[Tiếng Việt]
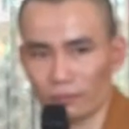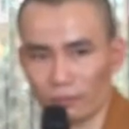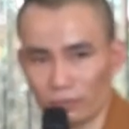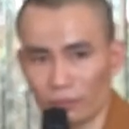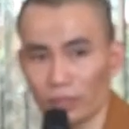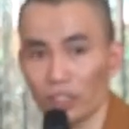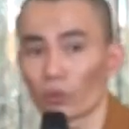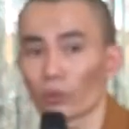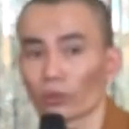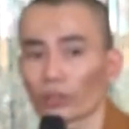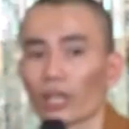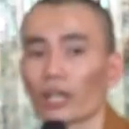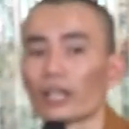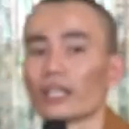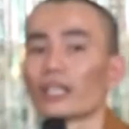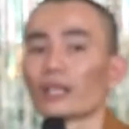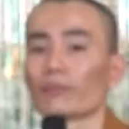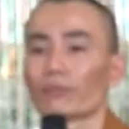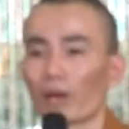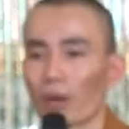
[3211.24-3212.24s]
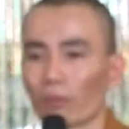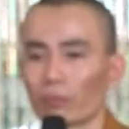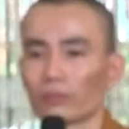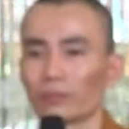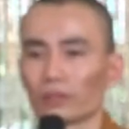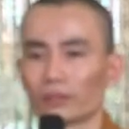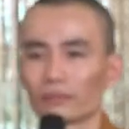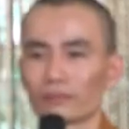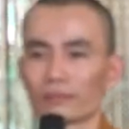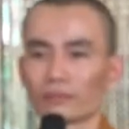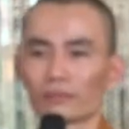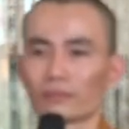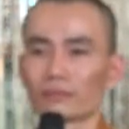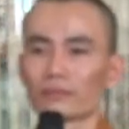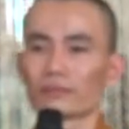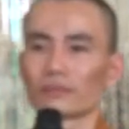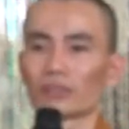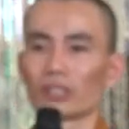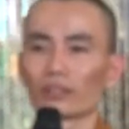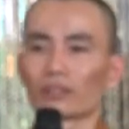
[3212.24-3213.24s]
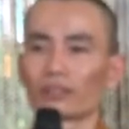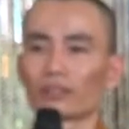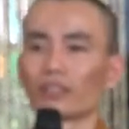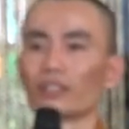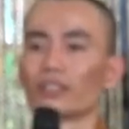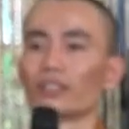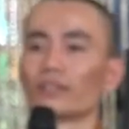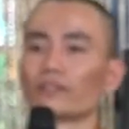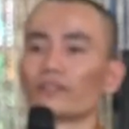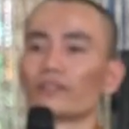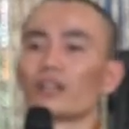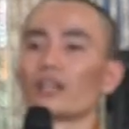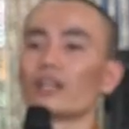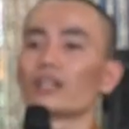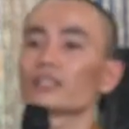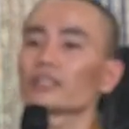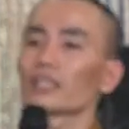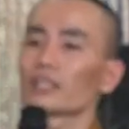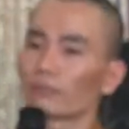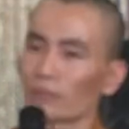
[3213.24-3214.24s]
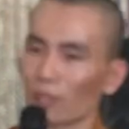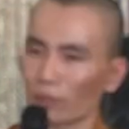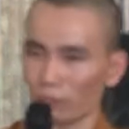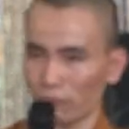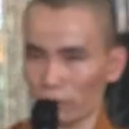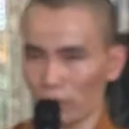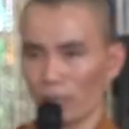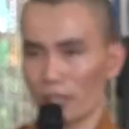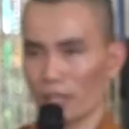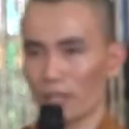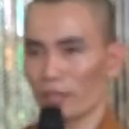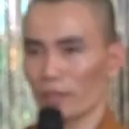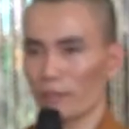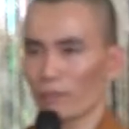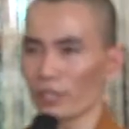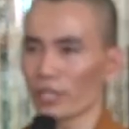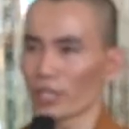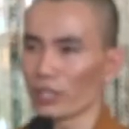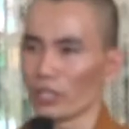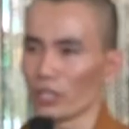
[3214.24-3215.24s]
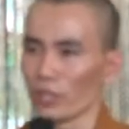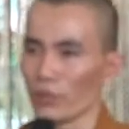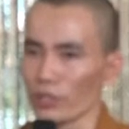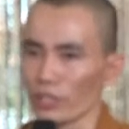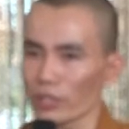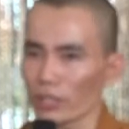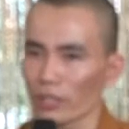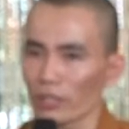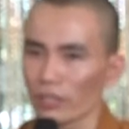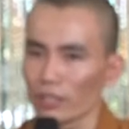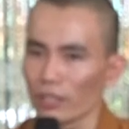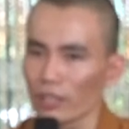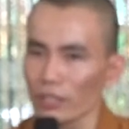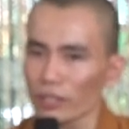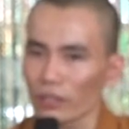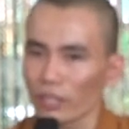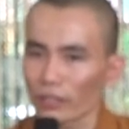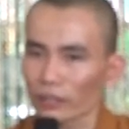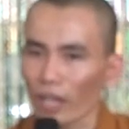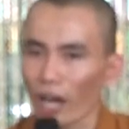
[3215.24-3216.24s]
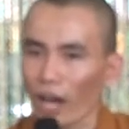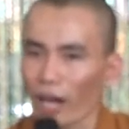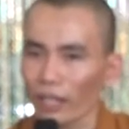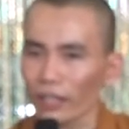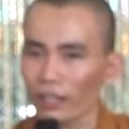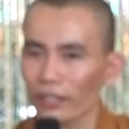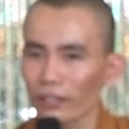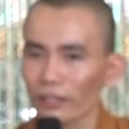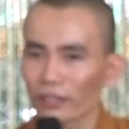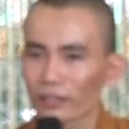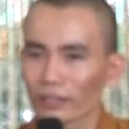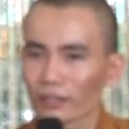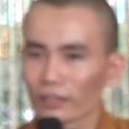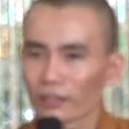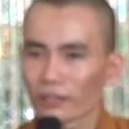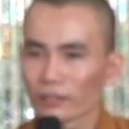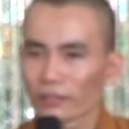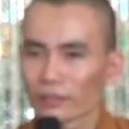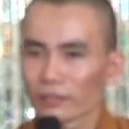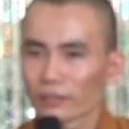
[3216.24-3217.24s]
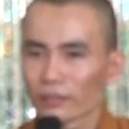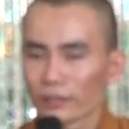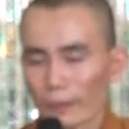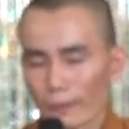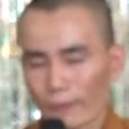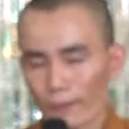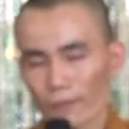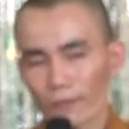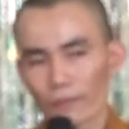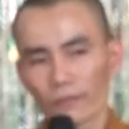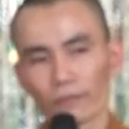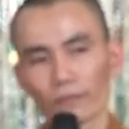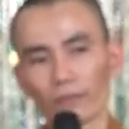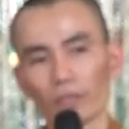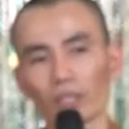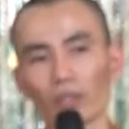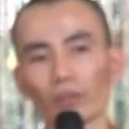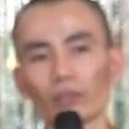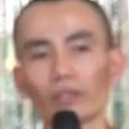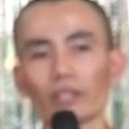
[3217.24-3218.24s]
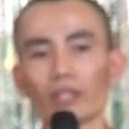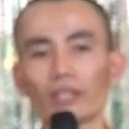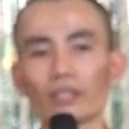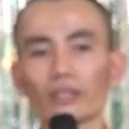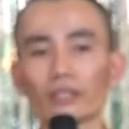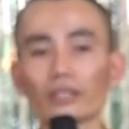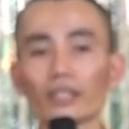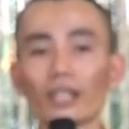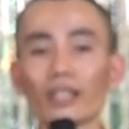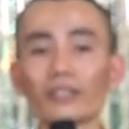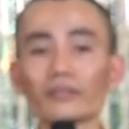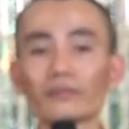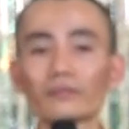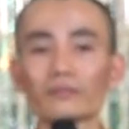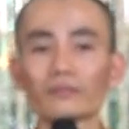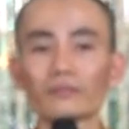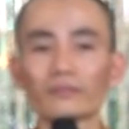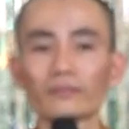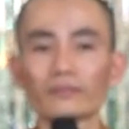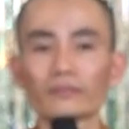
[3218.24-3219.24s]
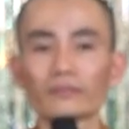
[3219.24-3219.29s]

với cuộc đời là mộng, là cười vỡ cơn mộng. Bây giờ nếu như cơn ngứa đó là thật, mình ngồi thiền được không?